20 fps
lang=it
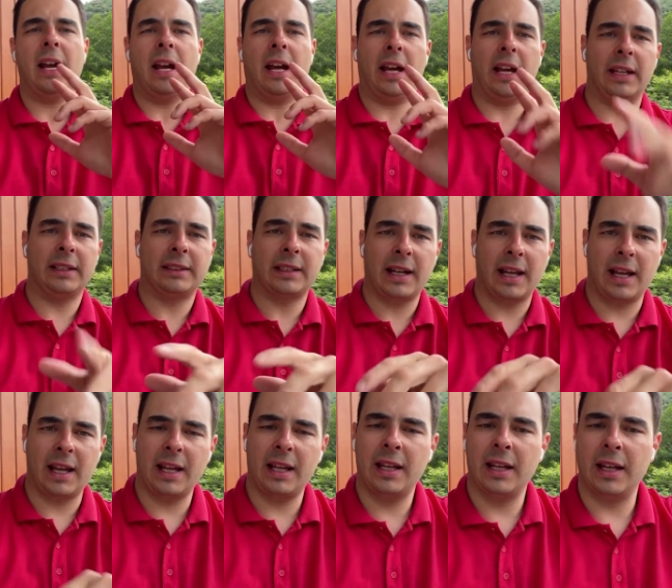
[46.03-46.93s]
e
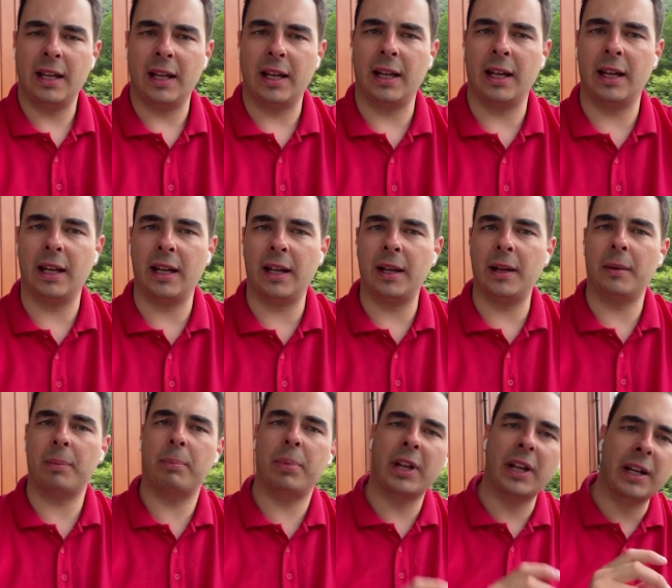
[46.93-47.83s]
tre
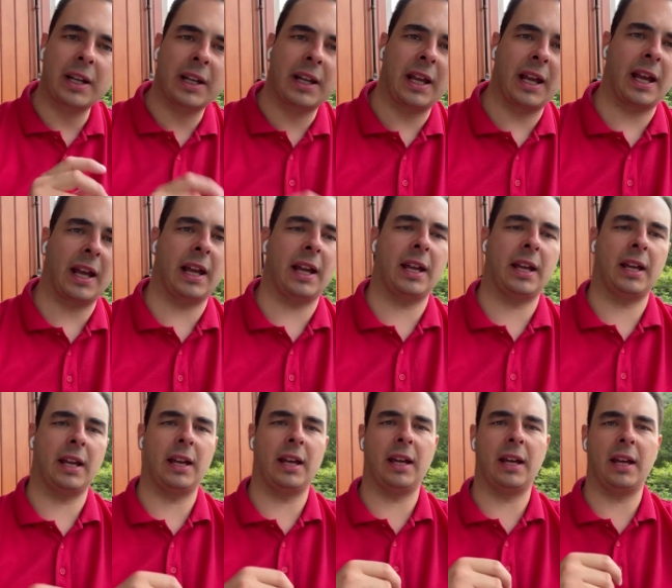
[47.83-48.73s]
eh, perché
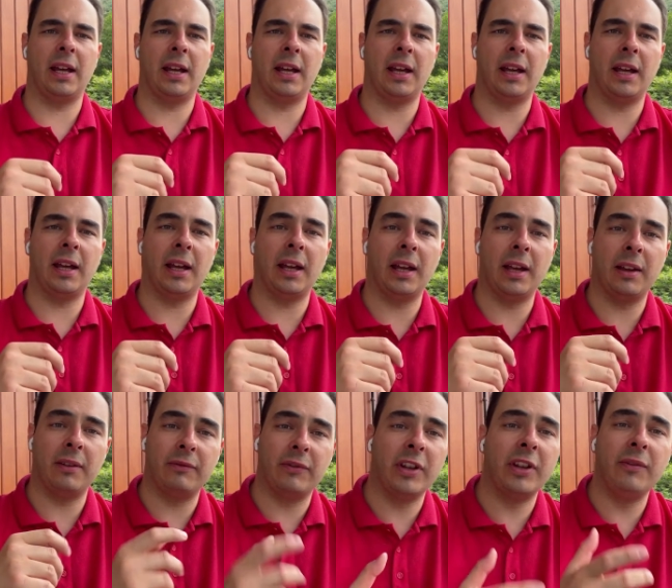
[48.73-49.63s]

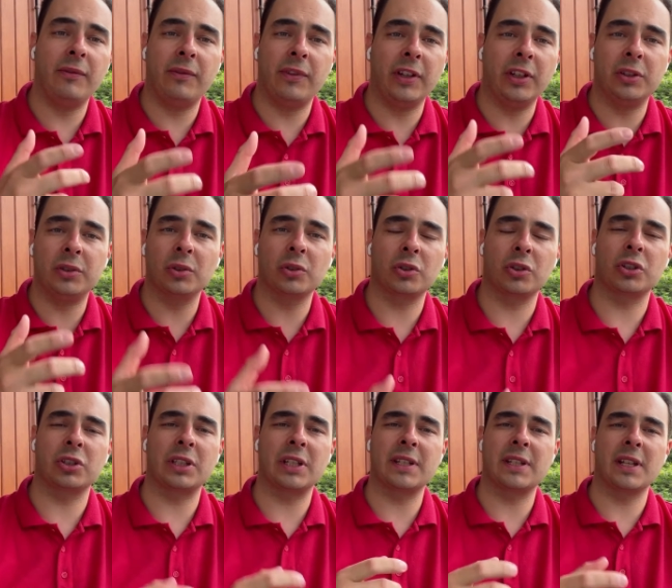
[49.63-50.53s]
eh, vi invito
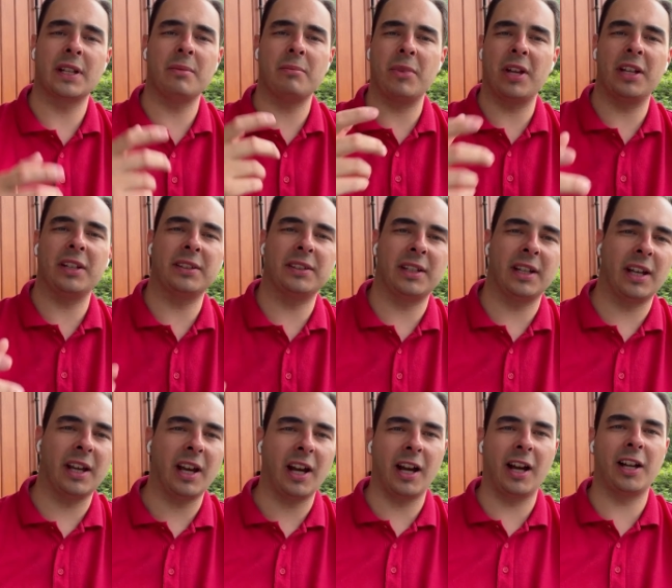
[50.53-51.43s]

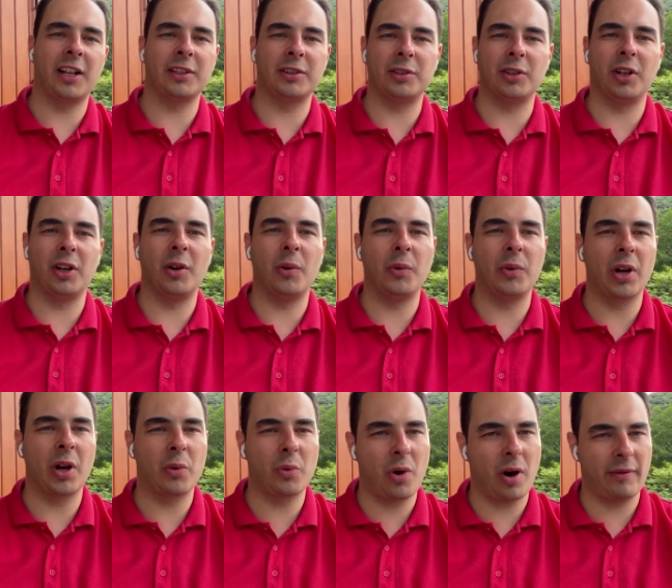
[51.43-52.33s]
sostanzialmente ad
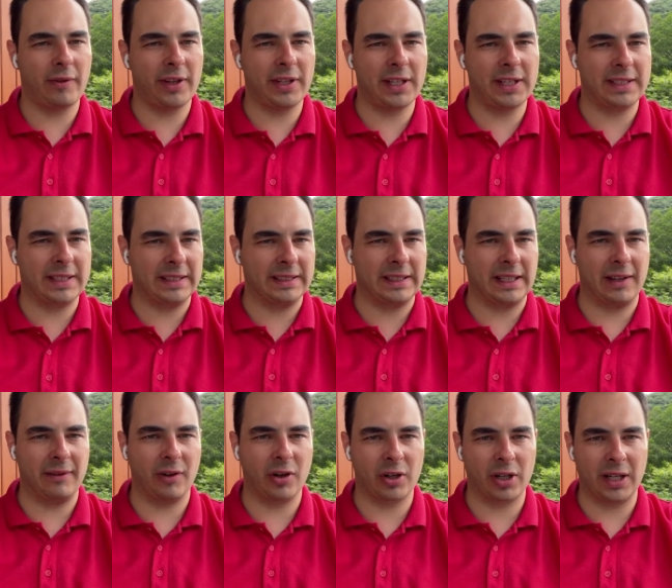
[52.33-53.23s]
una nuova
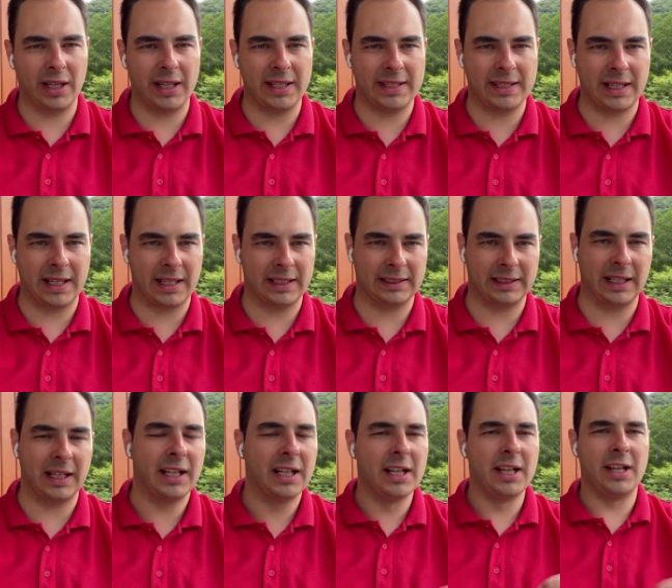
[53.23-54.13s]
iniziativa
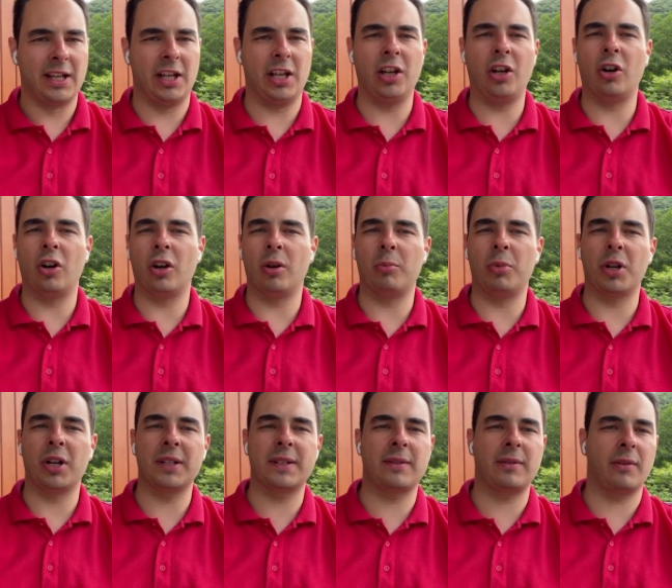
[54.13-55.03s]
organizzata in
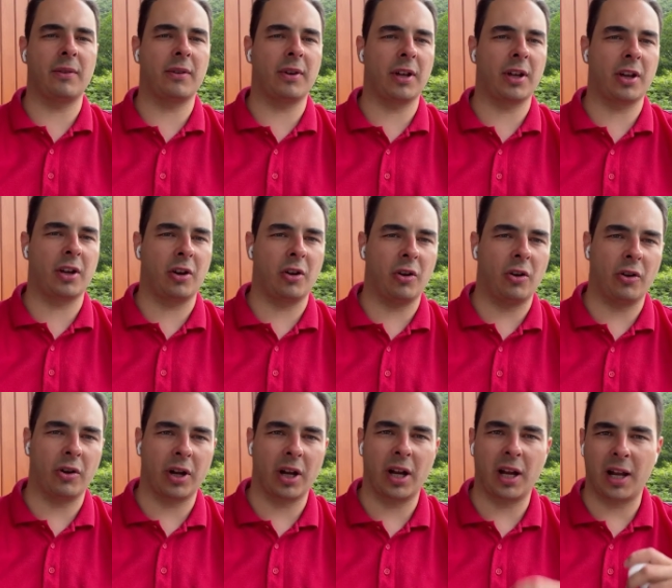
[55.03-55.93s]
collaborazione
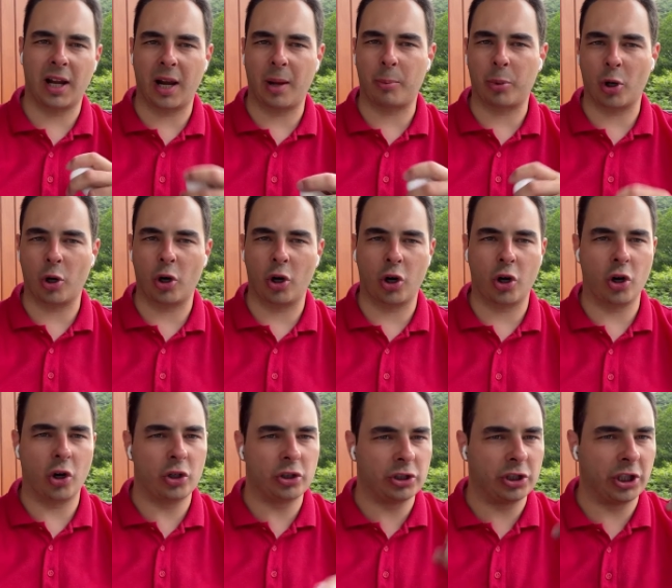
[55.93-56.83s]
con la
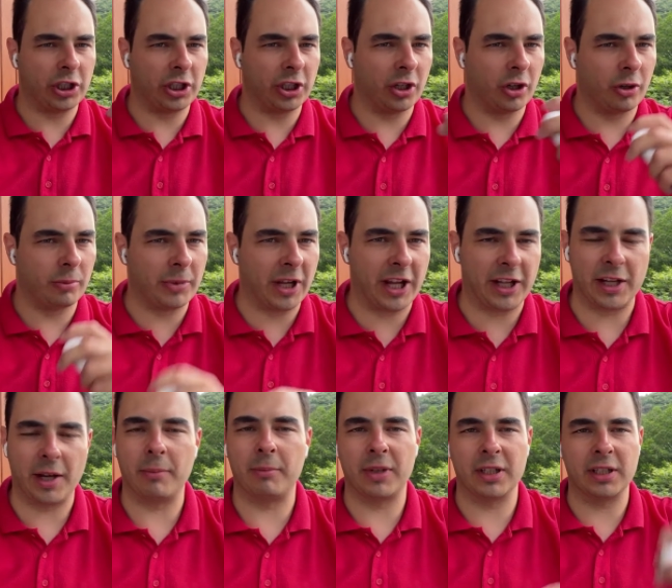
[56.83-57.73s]
Proloco di
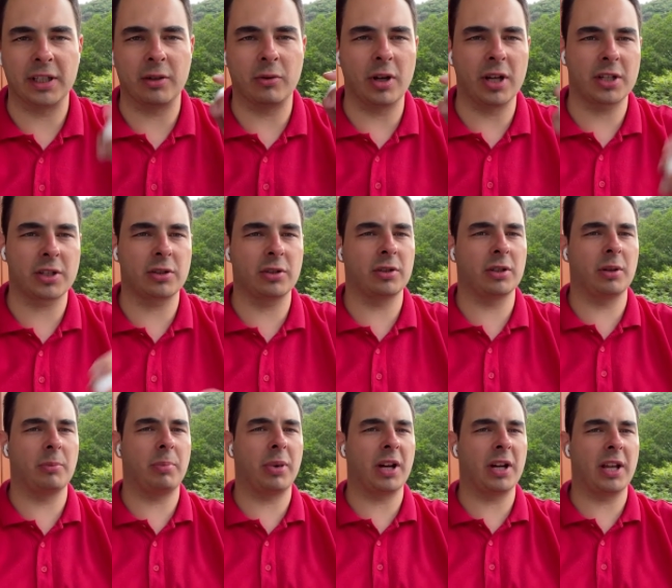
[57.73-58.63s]
Omenia, ma di questo
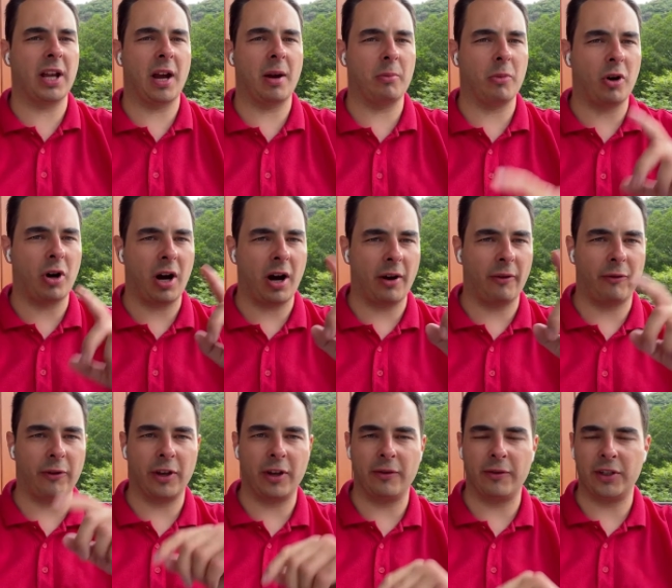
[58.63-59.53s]
ne parliamo a
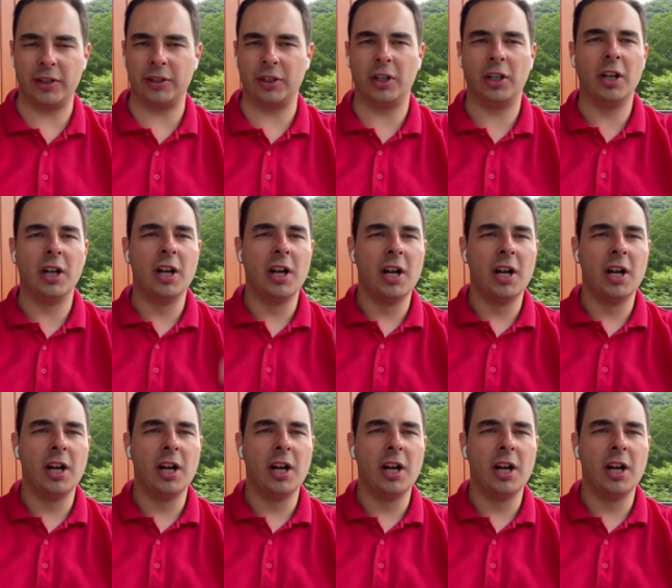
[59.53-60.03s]
fine video.